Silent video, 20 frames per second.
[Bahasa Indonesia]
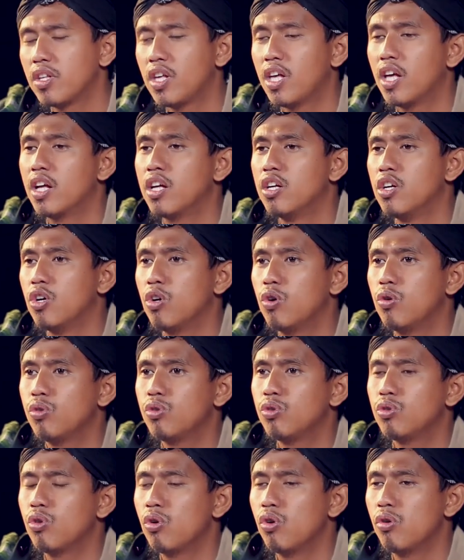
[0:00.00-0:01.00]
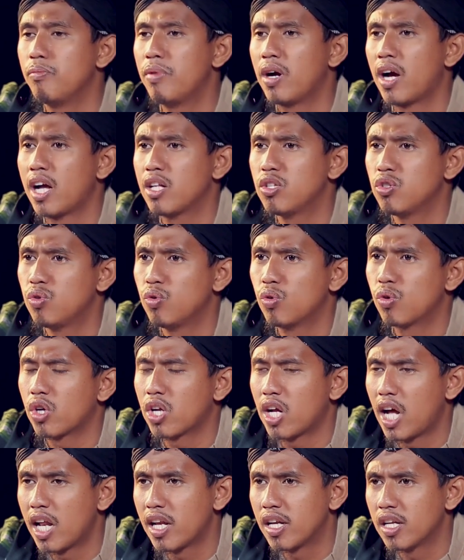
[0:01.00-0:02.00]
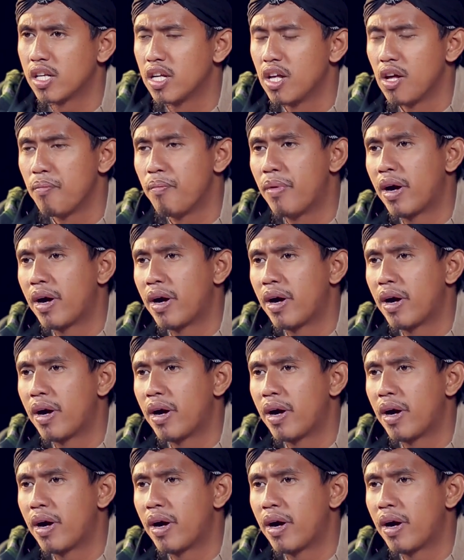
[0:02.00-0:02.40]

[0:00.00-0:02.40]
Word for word: ya untuk menghancurkan,